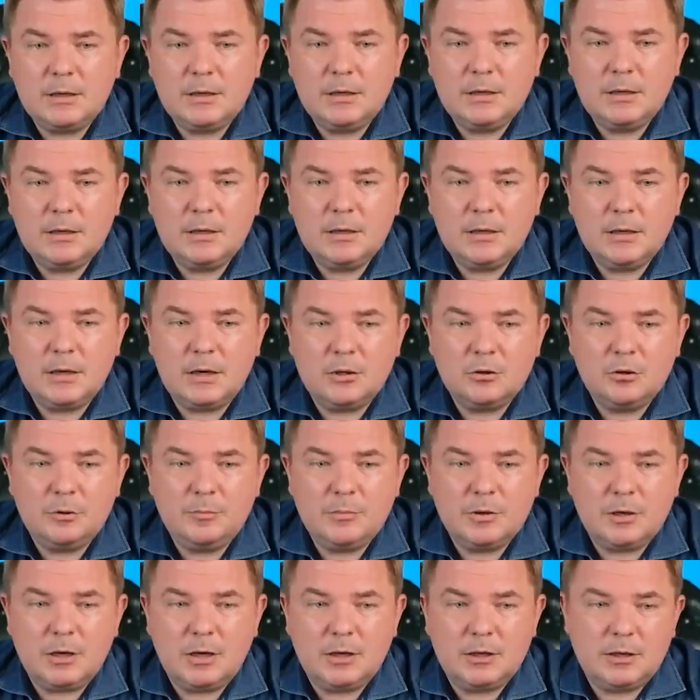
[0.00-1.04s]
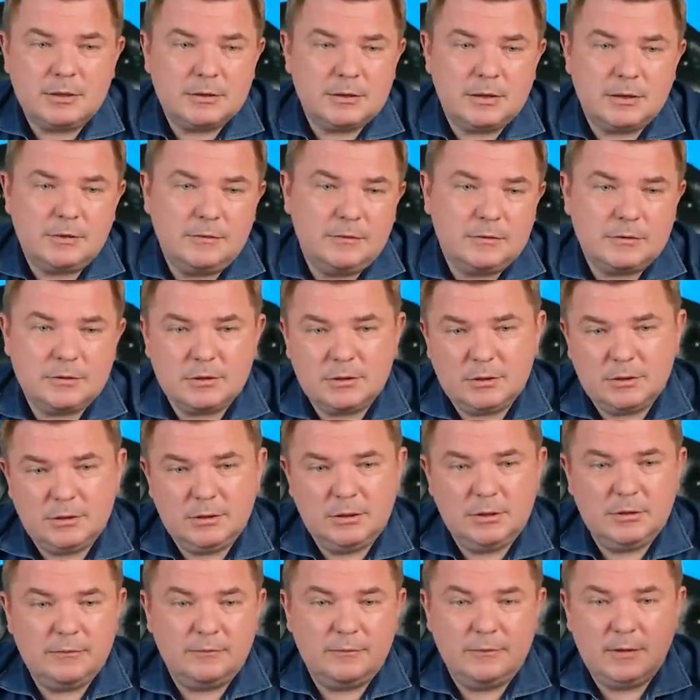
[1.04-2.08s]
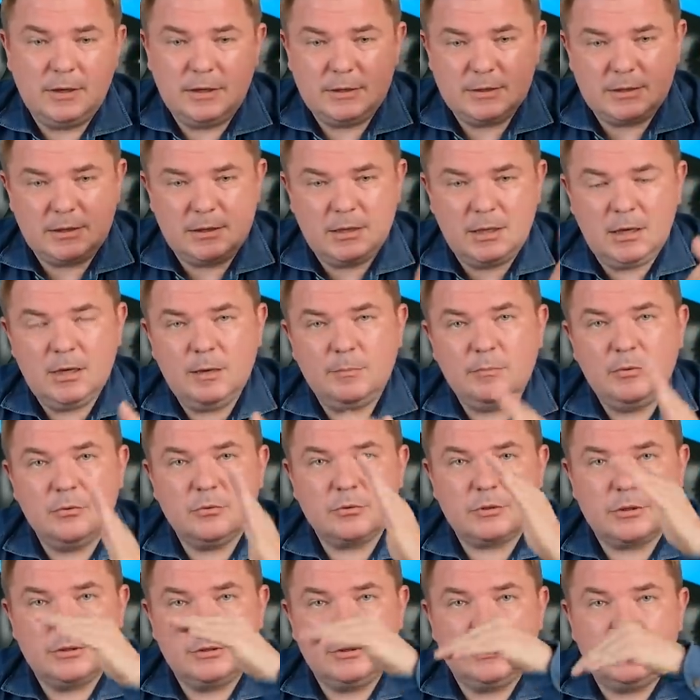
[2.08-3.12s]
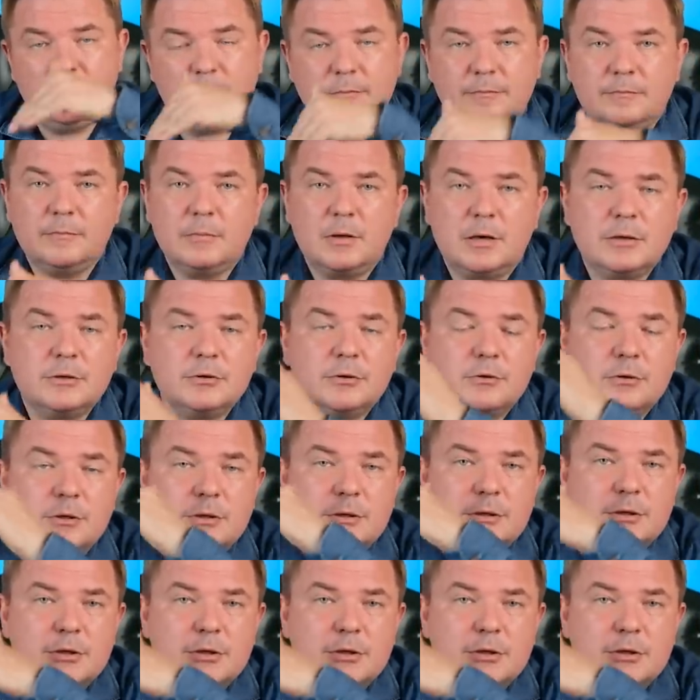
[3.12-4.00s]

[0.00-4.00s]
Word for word: и экономика, она, соответственно, не в горизонтальной плоскости растет и